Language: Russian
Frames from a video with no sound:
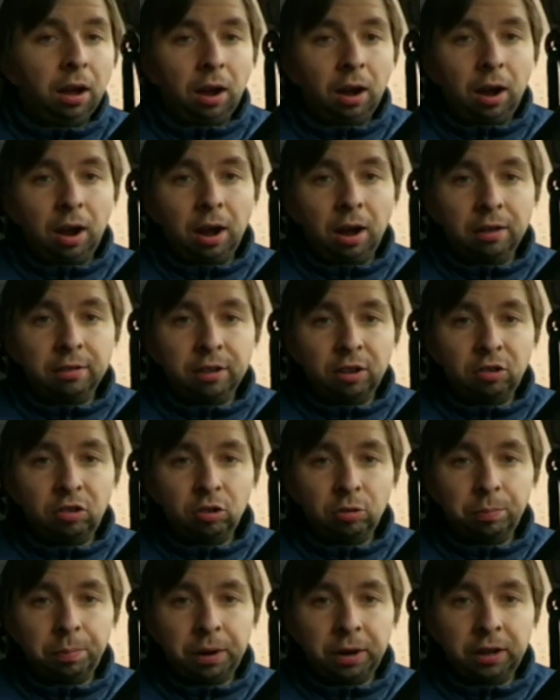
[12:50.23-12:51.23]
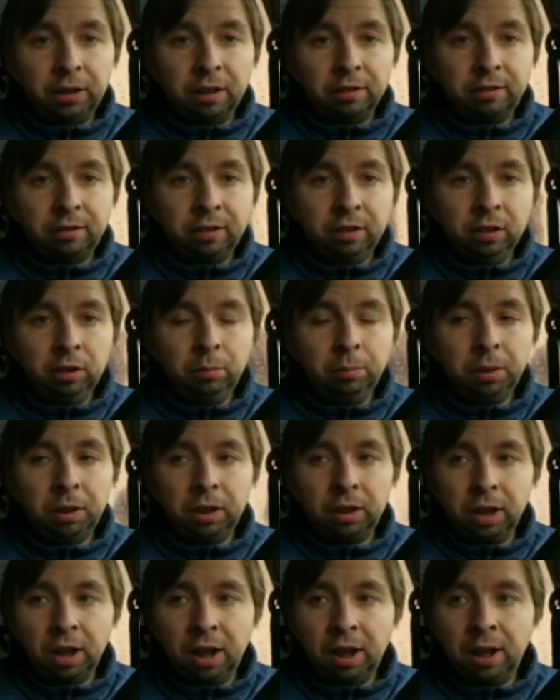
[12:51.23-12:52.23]
а, значит, пригласил
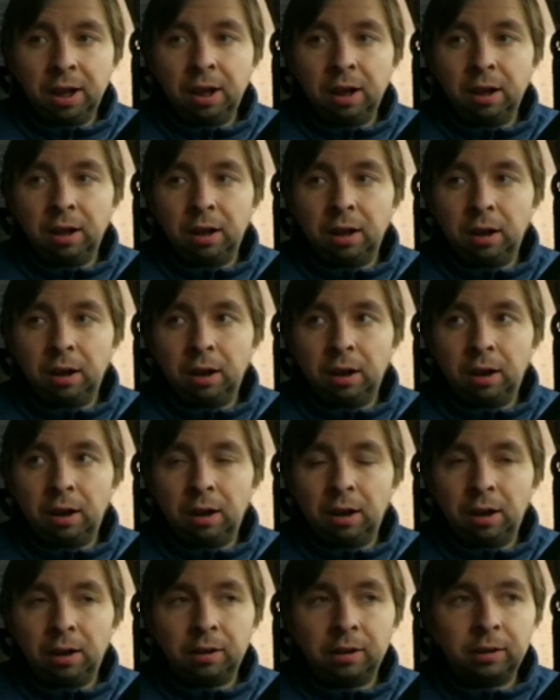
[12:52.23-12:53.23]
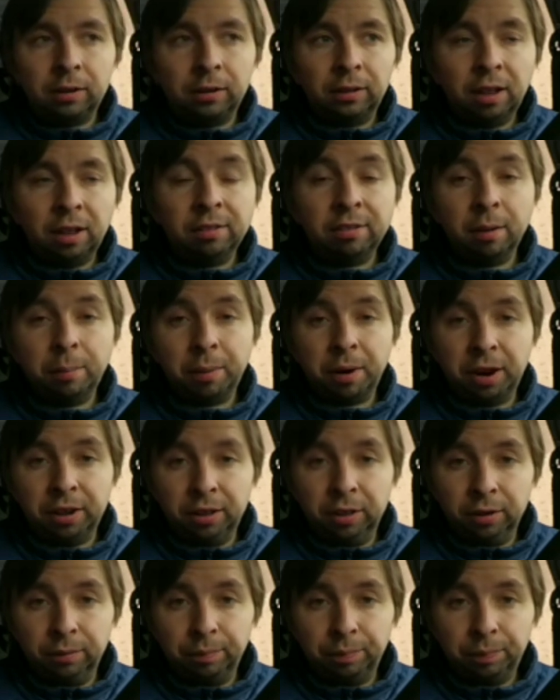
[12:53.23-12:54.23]
меня на
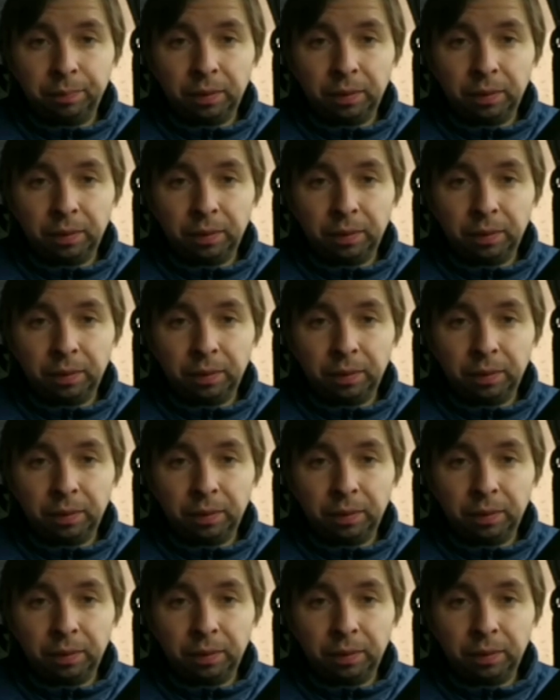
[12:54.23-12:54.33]
собрание.